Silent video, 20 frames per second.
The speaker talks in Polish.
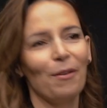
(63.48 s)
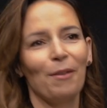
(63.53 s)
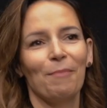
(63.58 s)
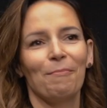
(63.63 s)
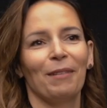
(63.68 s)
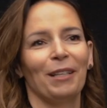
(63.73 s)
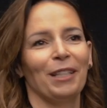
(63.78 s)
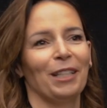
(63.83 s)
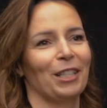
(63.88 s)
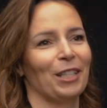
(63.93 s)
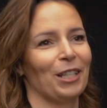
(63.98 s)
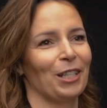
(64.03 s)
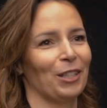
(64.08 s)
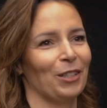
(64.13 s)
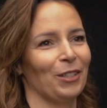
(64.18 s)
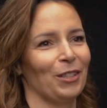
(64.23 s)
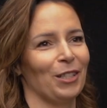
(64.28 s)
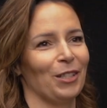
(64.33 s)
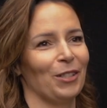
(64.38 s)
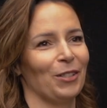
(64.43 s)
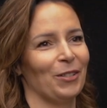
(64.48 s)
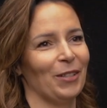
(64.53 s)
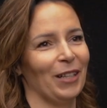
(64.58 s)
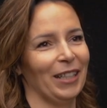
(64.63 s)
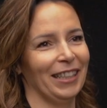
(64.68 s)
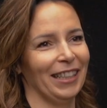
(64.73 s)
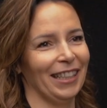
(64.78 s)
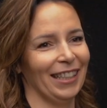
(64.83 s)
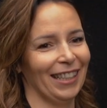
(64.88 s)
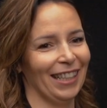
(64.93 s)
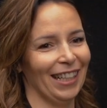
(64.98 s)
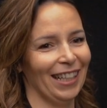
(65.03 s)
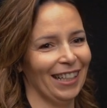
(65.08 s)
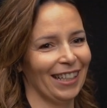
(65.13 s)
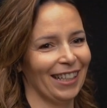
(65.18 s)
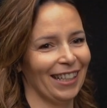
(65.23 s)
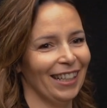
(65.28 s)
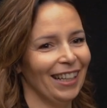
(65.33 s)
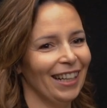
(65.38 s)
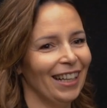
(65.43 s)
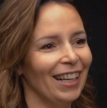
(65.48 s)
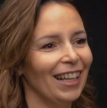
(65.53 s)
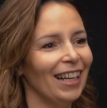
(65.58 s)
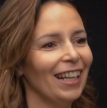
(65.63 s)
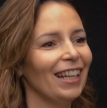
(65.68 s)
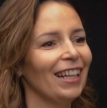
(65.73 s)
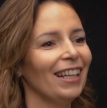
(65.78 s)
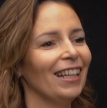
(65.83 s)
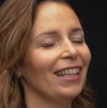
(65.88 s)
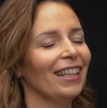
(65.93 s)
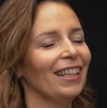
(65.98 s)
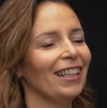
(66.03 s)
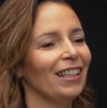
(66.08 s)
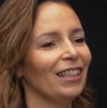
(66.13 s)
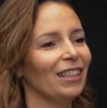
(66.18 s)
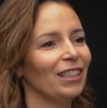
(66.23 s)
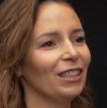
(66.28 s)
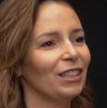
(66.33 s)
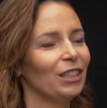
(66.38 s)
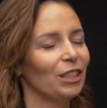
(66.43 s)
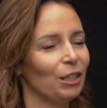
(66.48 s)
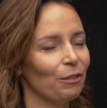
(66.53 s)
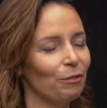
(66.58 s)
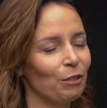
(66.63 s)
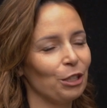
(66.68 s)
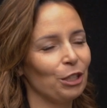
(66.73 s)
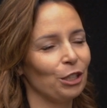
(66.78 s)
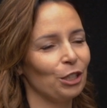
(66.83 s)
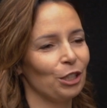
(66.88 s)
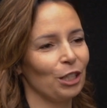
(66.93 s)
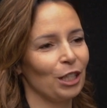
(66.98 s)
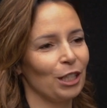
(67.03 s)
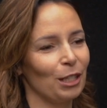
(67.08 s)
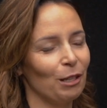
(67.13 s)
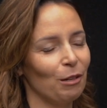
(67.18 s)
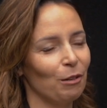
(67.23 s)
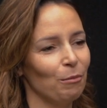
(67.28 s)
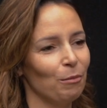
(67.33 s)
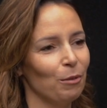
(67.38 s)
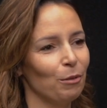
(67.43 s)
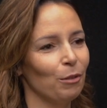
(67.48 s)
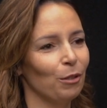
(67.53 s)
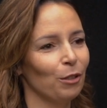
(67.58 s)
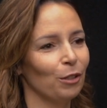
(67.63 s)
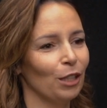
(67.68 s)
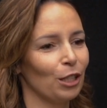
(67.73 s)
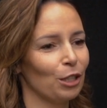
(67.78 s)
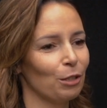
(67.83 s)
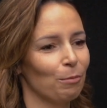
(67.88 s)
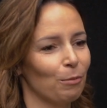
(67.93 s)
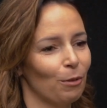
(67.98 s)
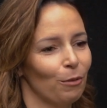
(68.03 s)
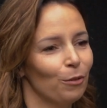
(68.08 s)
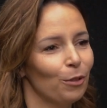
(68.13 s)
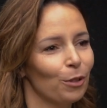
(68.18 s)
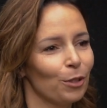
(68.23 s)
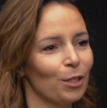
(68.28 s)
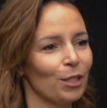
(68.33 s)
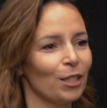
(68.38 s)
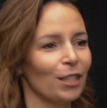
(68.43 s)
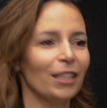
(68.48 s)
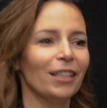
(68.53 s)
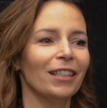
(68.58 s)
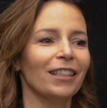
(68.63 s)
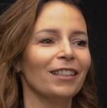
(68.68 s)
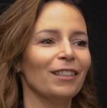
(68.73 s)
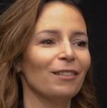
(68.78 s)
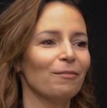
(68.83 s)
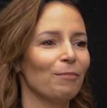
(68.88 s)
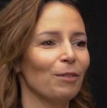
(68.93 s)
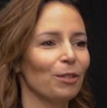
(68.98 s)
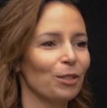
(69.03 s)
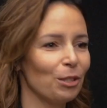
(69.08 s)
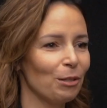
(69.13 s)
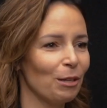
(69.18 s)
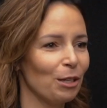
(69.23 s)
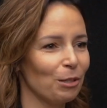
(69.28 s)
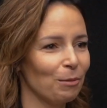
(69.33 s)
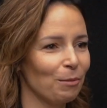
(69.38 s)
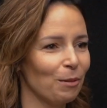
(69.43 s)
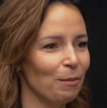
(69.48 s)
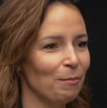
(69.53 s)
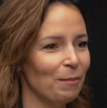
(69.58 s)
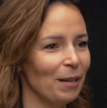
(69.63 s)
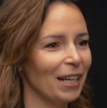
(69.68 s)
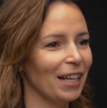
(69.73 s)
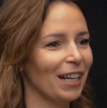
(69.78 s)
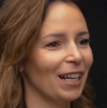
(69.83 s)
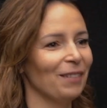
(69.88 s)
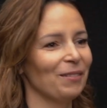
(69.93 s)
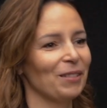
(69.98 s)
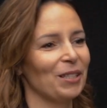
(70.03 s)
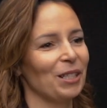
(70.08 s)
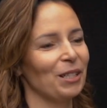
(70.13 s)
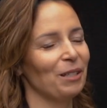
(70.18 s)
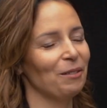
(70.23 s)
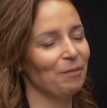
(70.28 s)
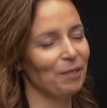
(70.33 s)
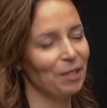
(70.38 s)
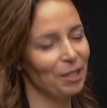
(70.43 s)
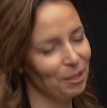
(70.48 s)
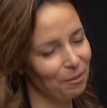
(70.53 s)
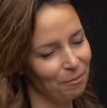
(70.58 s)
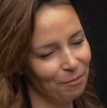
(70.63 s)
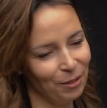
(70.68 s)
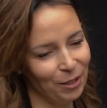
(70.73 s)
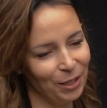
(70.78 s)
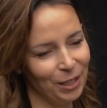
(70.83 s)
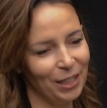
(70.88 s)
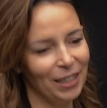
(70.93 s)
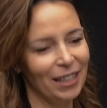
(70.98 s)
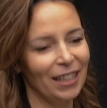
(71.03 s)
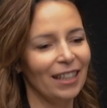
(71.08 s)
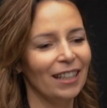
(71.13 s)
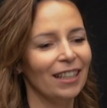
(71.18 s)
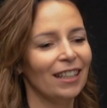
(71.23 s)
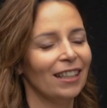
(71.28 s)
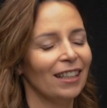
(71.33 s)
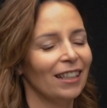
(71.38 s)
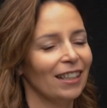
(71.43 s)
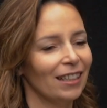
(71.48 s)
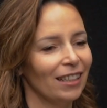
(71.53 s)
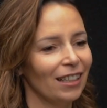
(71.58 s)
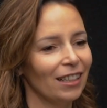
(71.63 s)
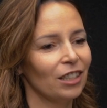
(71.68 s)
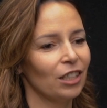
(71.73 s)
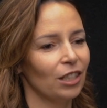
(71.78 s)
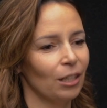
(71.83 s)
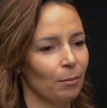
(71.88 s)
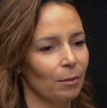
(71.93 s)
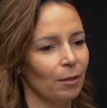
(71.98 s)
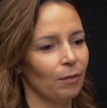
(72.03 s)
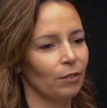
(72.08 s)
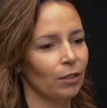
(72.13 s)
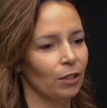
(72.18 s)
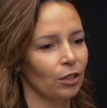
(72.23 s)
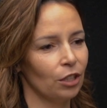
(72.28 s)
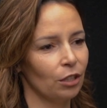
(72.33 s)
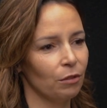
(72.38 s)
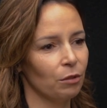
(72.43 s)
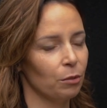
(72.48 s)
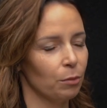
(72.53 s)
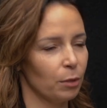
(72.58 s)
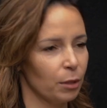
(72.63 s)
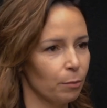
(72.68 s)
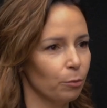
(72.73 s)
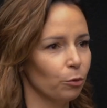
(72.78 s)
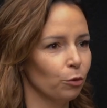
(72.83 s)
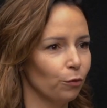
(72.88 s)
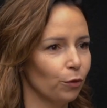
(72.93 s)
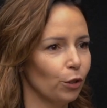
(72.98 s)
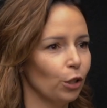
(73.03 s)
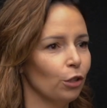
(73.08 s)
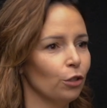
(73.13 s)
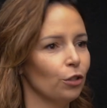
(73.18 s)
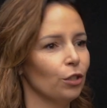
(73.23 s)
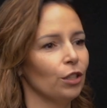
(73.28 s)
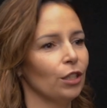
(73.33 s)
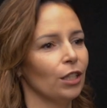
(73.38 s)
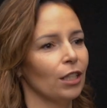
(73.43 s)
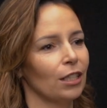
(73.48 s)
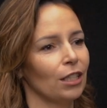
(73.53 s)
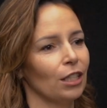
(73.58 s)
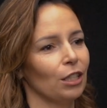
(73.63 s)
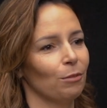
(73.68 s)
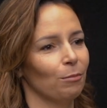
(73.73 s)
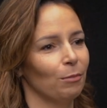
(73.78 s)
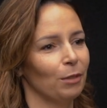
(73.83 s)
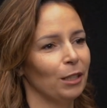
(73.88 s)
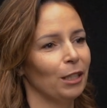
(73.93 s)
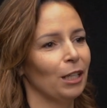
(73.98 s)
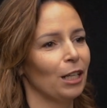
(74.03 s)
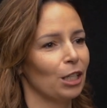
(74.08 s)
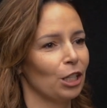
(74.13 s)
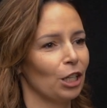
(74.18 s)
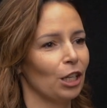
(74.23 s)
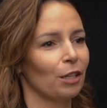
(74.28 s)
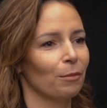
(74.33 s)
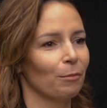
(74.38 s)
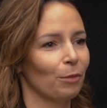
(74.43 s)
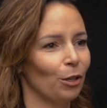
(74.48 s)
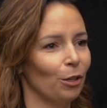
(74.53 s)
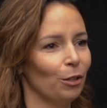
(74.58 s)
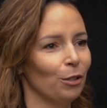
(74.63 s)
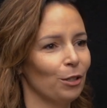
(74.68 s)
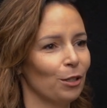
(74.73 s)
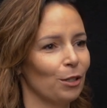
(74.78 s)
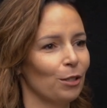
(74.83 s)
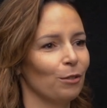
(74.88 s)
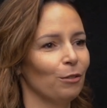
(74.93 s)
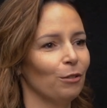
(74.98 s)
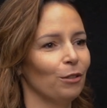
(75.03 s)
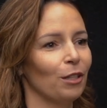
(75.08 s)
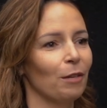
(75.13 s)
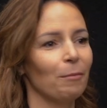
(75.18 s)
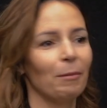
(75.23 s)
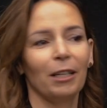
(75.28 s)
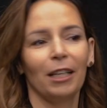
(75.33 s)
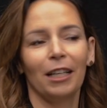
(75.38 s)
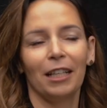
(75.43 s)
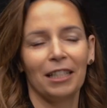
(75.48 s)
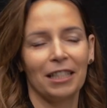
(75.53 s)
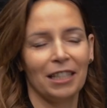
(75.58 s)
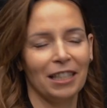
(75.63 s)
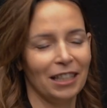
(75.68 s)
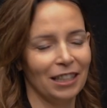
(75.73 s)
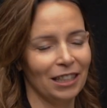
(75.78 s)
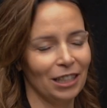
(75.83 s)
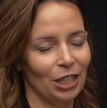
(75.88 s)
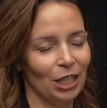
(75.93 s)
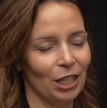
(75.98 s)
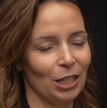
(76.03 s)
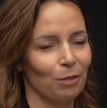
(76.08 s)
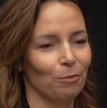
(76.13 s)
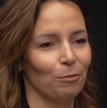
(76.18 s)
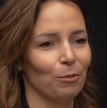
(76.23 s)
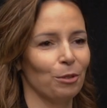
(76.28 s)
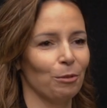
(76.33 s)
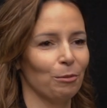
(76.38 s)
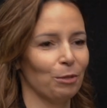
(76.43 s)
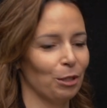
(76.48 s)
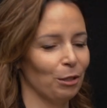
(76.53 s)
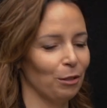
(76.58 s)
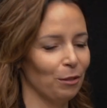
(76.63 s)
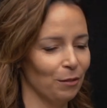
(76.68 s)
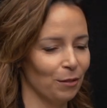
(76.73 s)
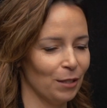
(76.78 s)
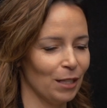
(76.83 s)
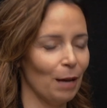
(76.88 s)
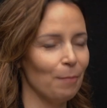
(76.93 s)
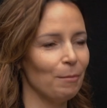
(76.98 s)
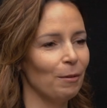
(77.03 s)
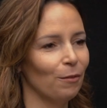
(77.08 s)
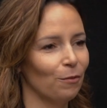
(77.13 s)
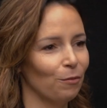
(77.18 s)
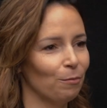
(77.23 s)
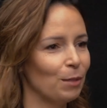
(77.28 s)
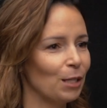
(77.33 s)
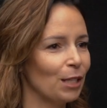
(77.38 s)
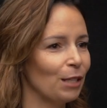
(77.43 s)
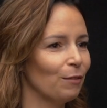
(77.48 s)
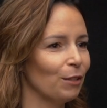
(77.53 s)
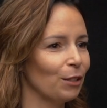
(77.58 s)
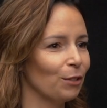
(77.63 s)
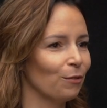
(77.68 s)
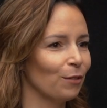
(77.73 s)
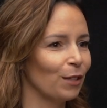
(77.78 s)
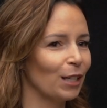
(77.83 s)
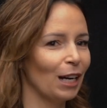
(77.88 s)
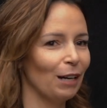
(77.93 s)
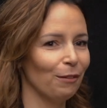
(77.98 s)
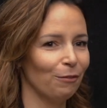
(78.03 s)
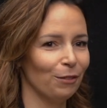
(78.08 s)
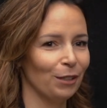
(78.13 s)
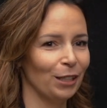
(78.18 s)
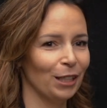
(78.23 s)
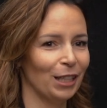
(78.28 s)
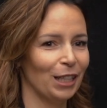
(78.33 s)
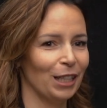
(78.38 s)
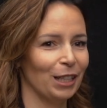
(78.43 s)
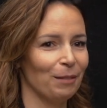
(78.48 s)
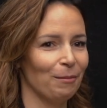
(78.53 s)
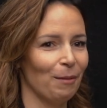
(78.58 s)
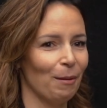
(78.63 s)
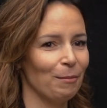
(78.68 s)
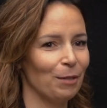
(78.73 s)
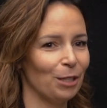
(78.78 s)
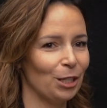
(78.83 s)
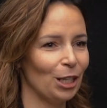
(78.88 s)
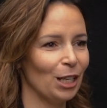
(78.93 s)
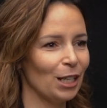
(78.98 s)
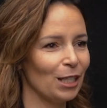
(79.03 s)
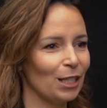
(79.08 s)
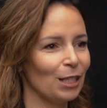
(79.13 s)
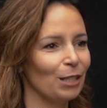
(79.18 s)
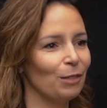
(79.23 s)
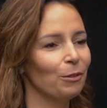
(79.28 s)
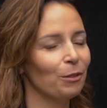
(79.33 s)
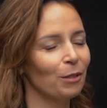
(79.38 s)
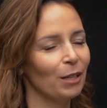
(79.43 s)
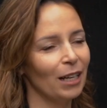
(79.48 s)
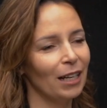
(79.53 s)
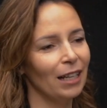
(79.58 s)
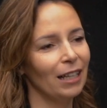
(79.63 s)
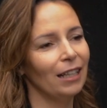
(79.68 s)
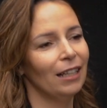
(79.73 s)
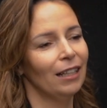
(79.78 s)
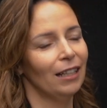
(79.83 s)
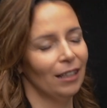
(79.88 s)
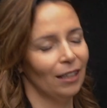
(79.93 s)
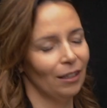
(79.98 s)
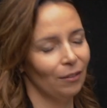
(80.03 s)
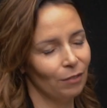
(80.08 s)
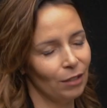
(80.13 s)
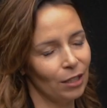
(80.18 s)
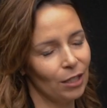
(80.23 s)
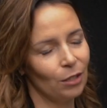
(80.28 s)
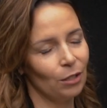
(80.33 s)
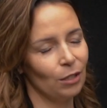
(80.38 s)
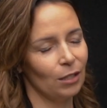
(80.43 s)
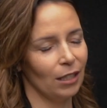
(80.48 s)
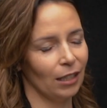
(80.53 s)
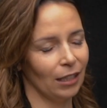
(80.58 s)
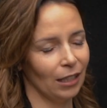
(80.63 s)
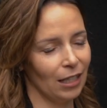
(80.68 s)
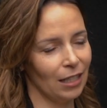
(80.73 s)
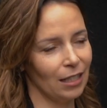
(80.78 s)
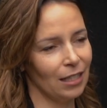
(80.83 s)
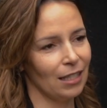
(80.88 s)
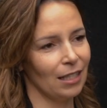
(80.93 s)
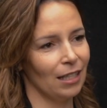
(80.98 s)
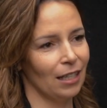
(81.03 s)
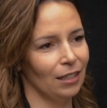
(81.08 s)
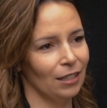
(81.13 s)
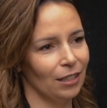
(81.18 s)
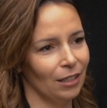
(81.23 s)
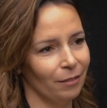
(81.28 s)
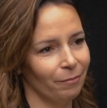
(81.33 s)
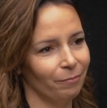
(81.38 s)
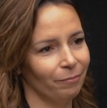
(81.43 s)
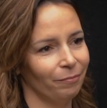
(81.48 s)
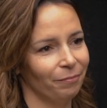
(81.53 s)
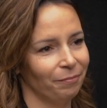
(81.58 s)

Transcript: Powiem Pani szczerze, że to jest dokładnie tak. E, dzisiaj właśnie też tak samo było, na szybko włosy, bo trzeba szybko make-up zrobić, bo idę. Także naprawdę szewc bez butów chodzi, jesteśmy na szarym końcu, nie ma na nas nigdy czasu, musimy się same wpisywać w grafik, kiedy mamy czas i lukę, więc to jest na takiej zasadzie.